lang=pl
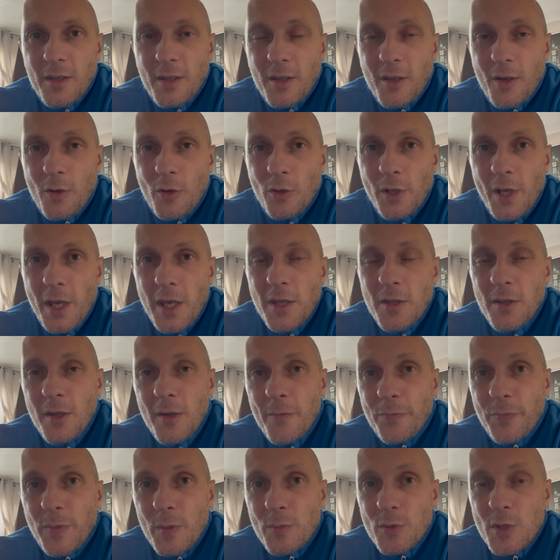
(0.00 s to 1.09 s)

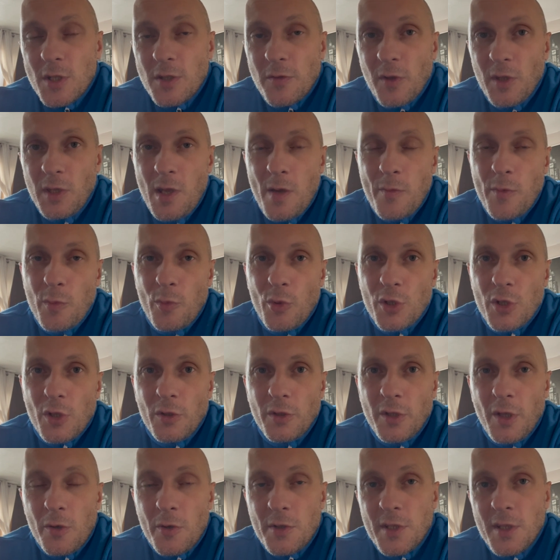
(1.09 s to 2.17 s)
kolejny przed świętami
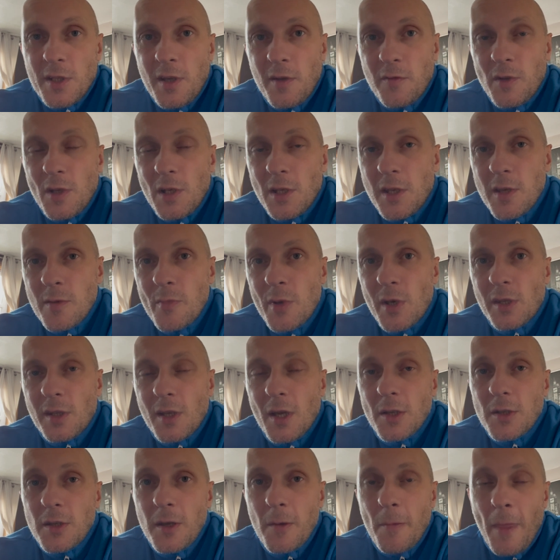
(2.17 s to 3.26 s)
Bożego Narodzenia w Wielkiej
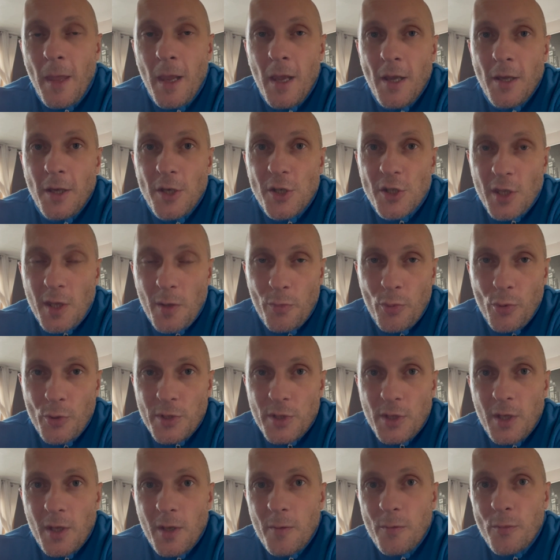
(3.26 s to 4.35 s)
Brytanii i czy te
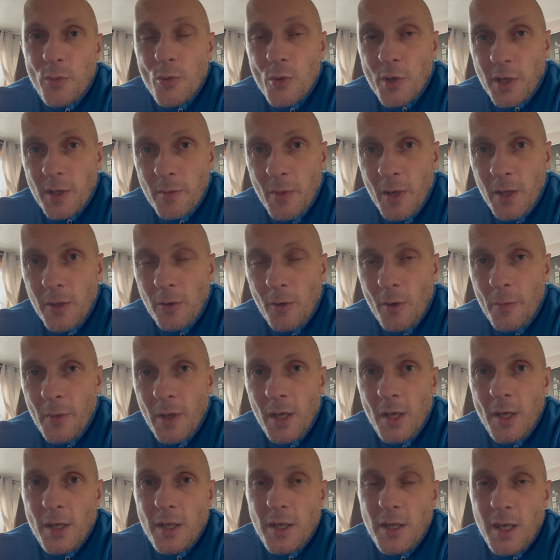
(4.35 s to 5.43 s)
puste półki będą?
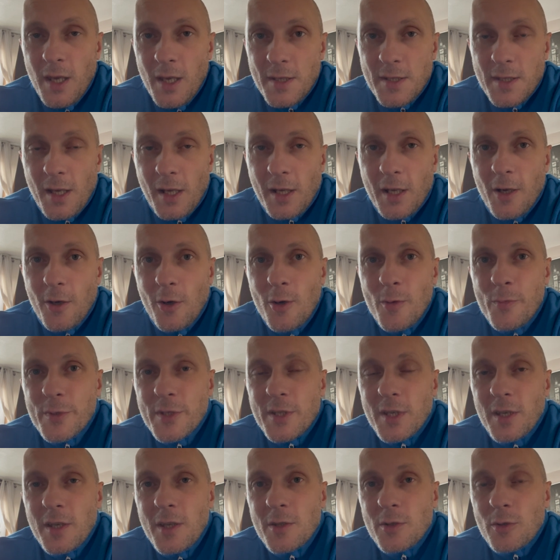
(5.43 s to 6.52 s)
Jest taka
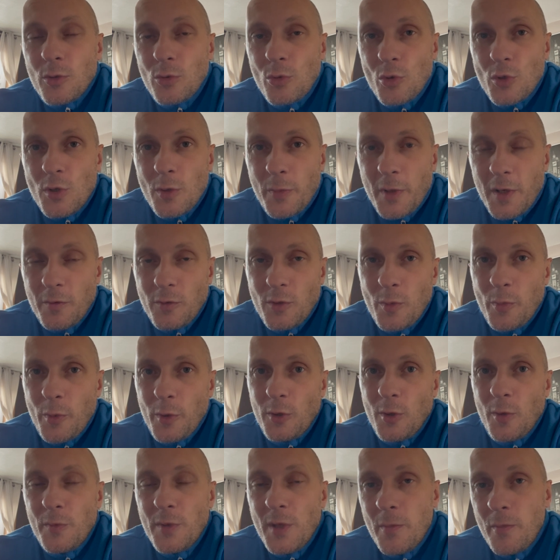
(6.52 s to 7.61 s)
opcja, jest to dużo
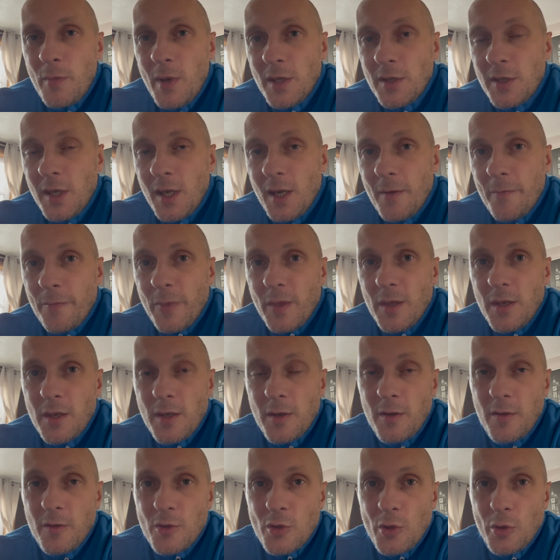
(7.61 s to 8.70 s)
prawdopodobne. Media
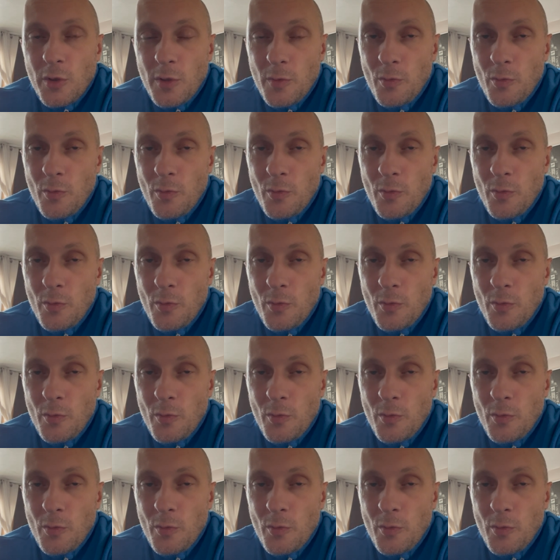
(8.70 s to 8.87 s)
i rząd